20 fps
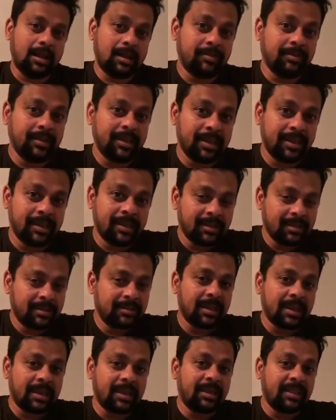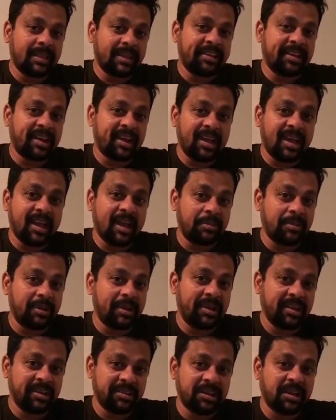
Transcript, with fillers: అరవై దగ్గర దగ్గర యాభై